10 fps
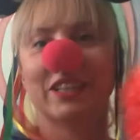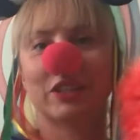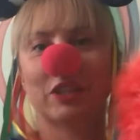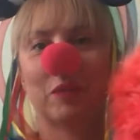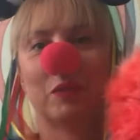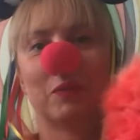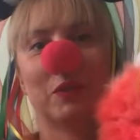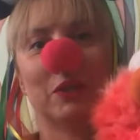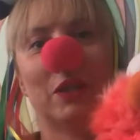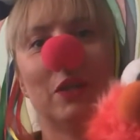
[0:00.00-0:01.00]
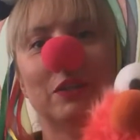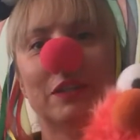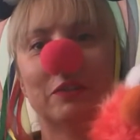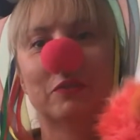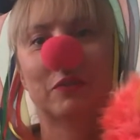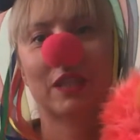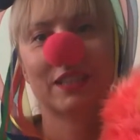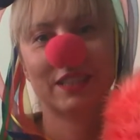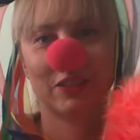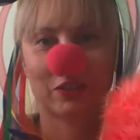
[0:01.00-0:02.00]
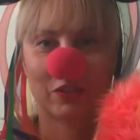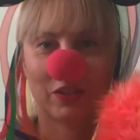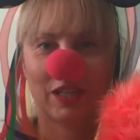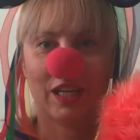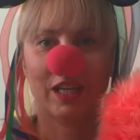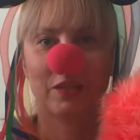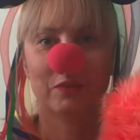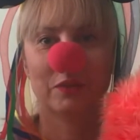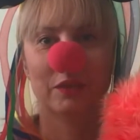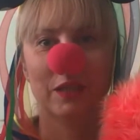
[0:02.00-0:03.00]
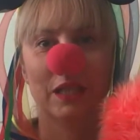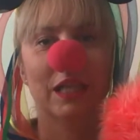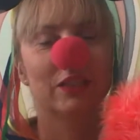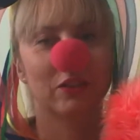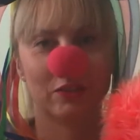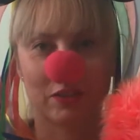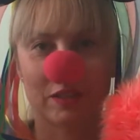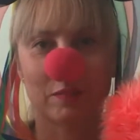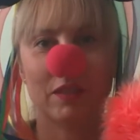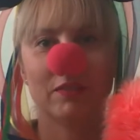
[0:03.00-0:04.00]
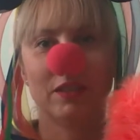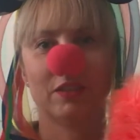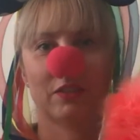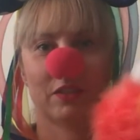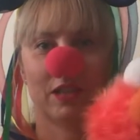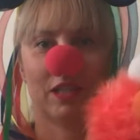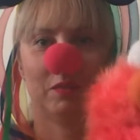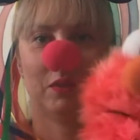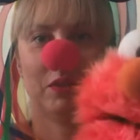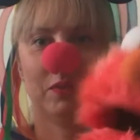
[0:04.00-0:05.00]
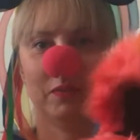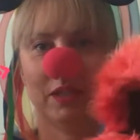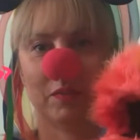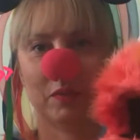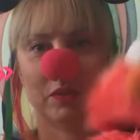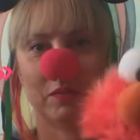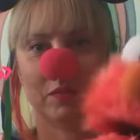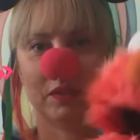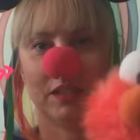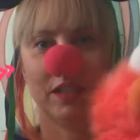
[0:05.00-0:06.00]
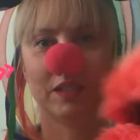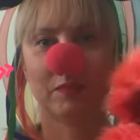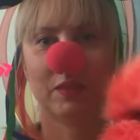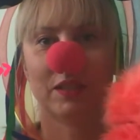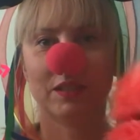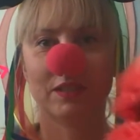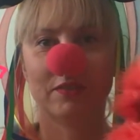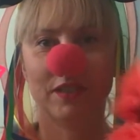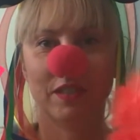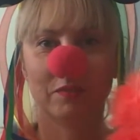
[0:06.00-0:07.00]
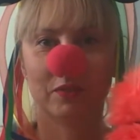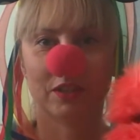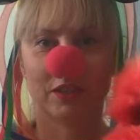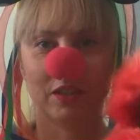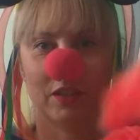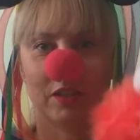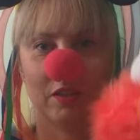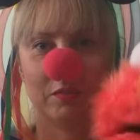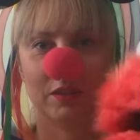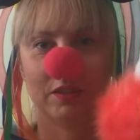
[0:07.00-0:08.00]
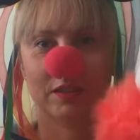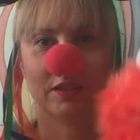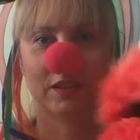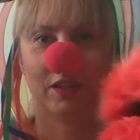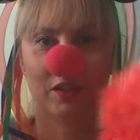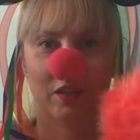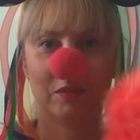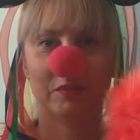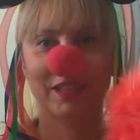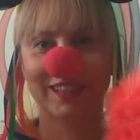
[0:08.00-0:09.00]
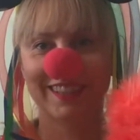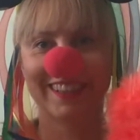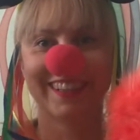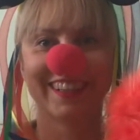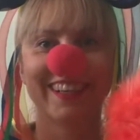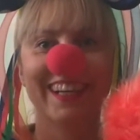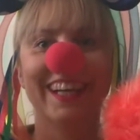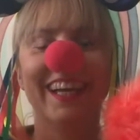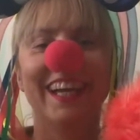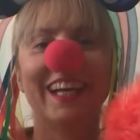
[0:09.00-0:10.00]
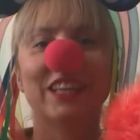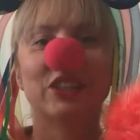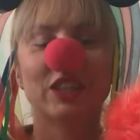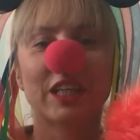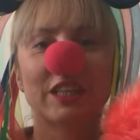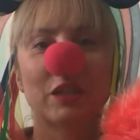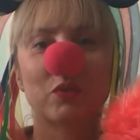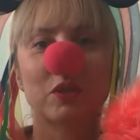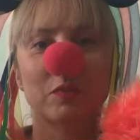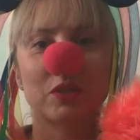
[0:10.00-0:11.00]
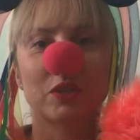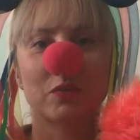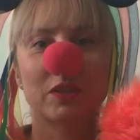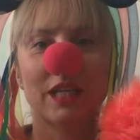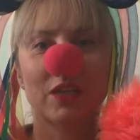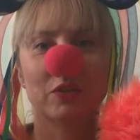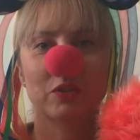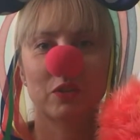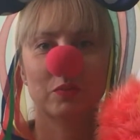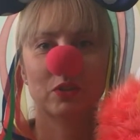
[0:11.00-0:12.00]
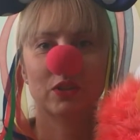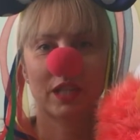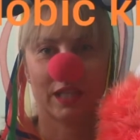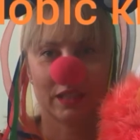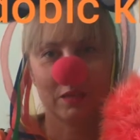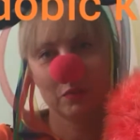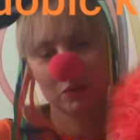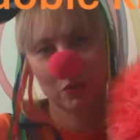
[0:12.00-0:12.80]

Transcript: Dzień dobry moi drodzy, Fundacja Dr. Clown, Dr. Zabawa, Dr. Elmo. Elmo się wita z Państwem. Dzień dobry, dzień dobry. E, dzisiaj nauczymy się jak ozdobić kredkę bądź